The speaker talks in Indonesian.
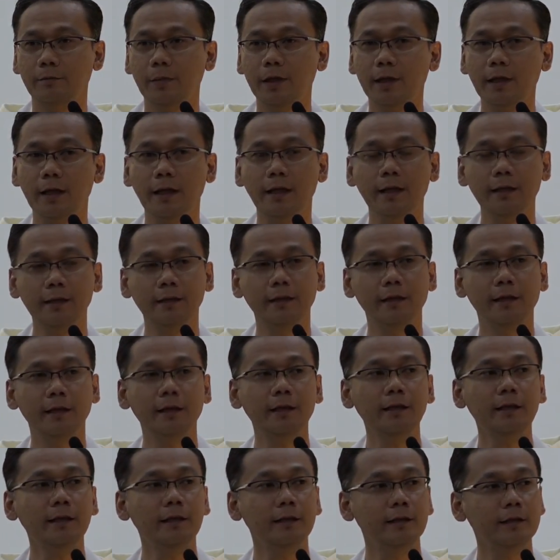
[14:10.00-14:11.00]
Maka
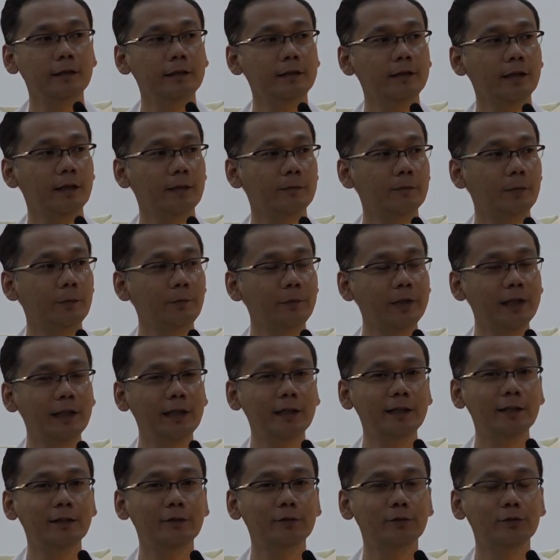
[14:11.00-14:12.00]
Anda yang
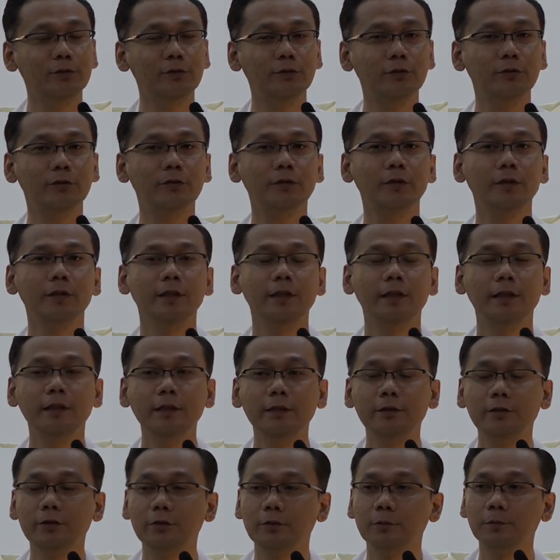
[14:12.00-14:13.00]
memilih untuk
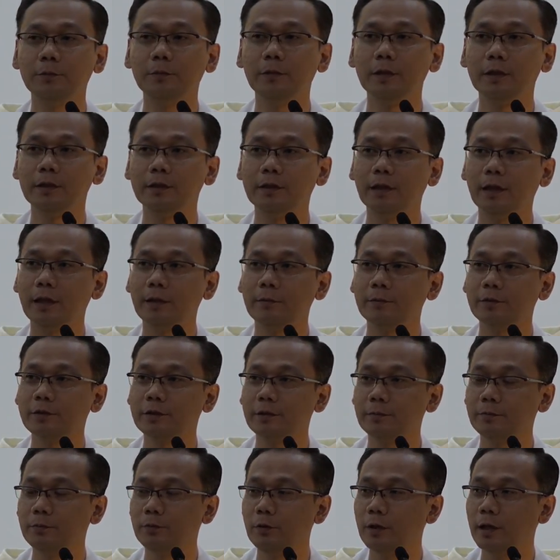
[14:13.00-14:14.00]
hidup dalam
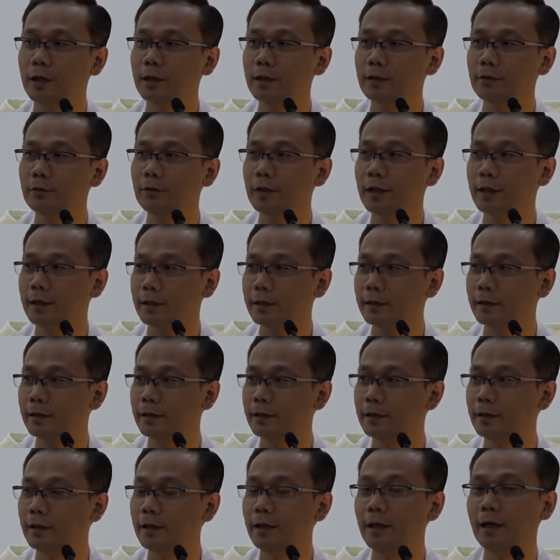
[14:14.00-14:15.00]
sebuah
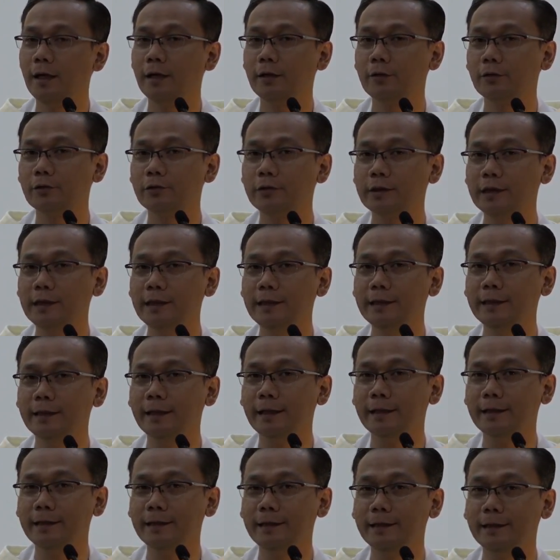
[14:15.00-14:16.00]
keluarga harus
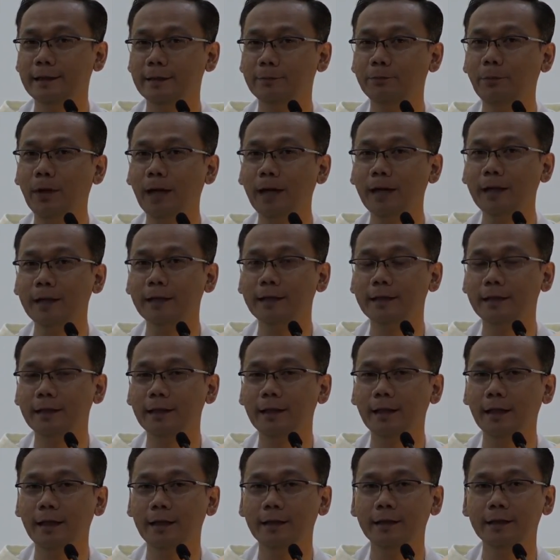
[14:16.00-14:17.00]
ingat ini,
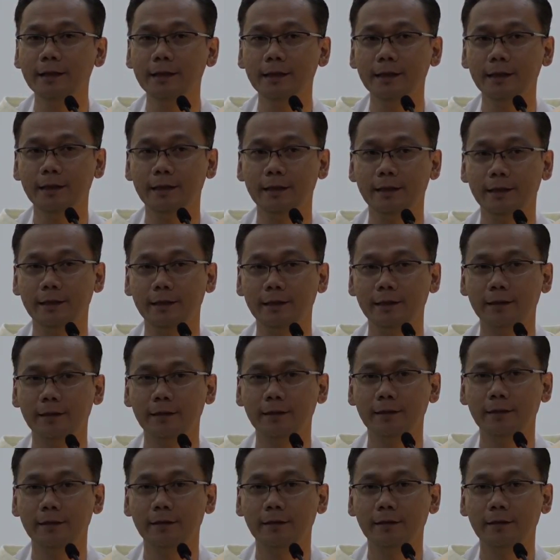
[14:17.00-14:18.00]
panggilan ini.
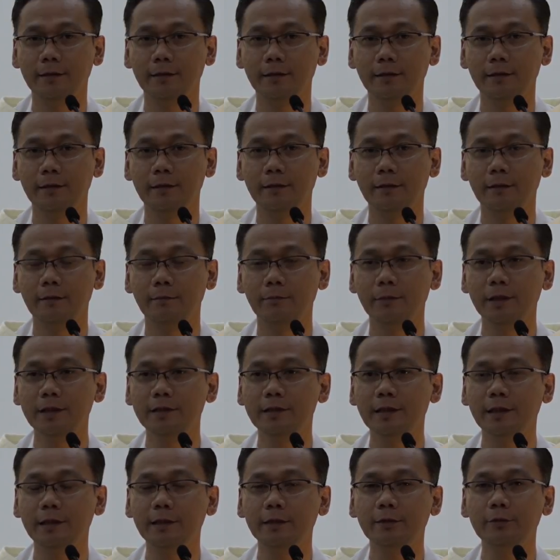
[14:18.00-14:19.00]

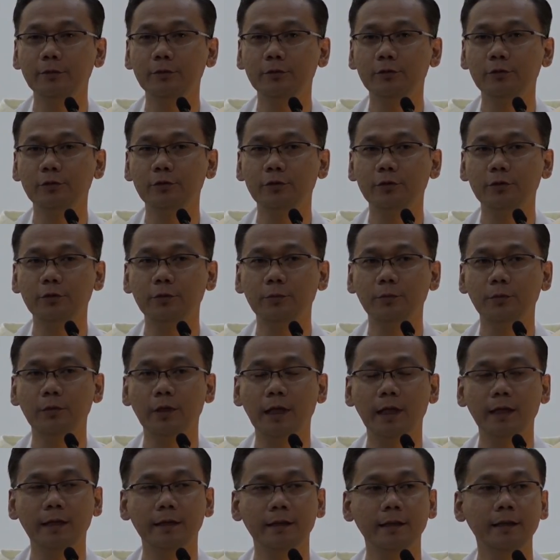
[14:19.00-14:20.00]
Menjadi kudus itu
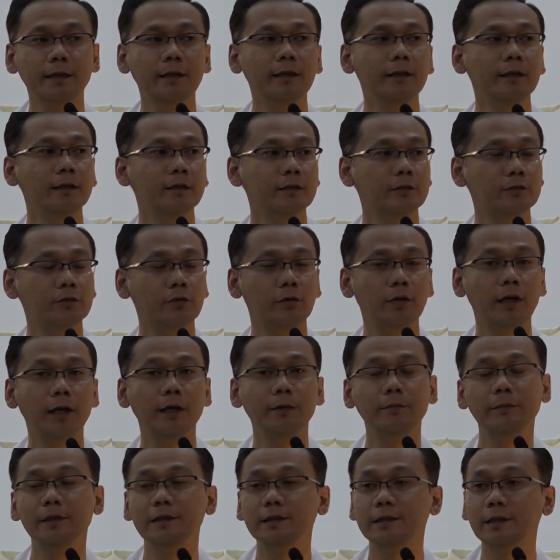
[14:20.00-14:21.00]
bukannya
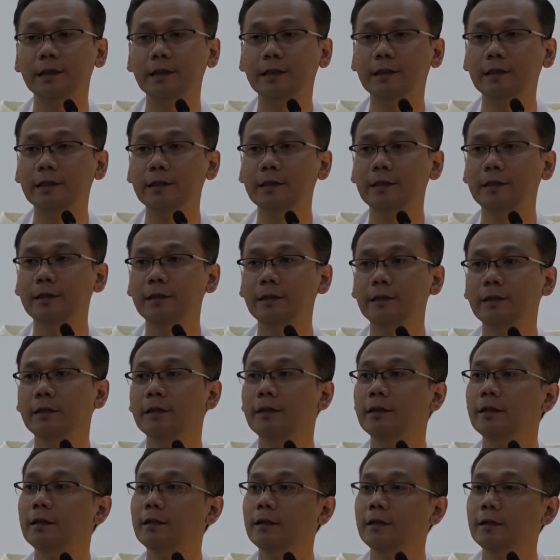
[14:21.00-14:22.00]
soal menjadi
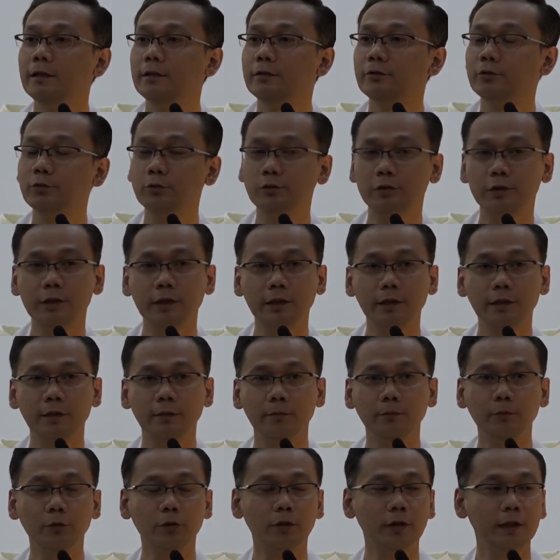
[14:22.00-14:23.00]

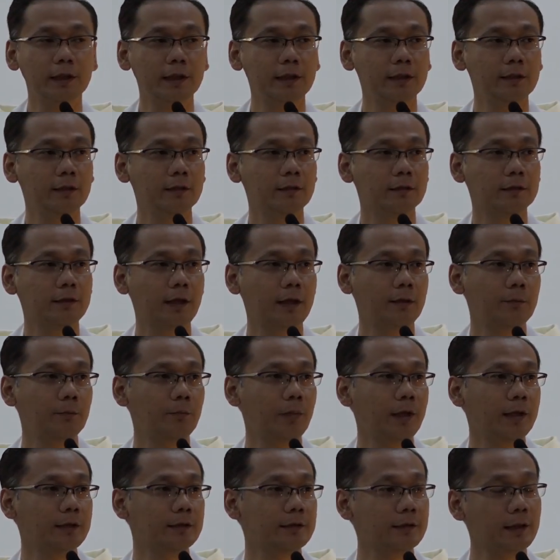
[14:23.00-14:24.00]
suci, murni,
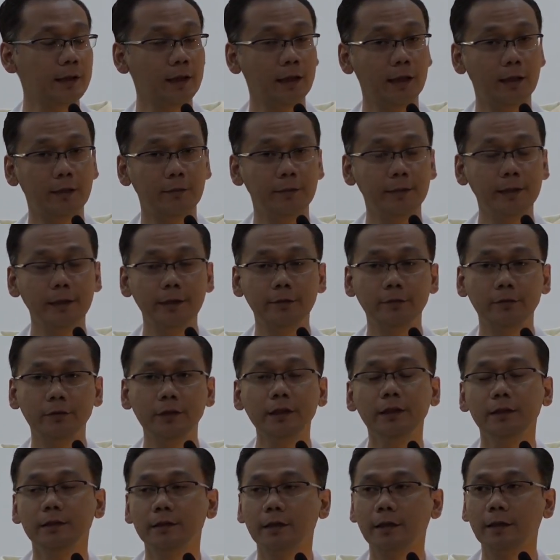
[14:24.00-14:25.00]
tanpa celah. Begitu
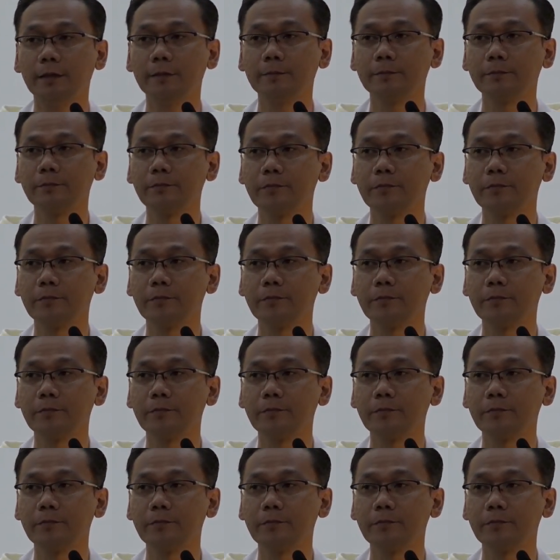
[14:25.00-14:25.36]
tidak.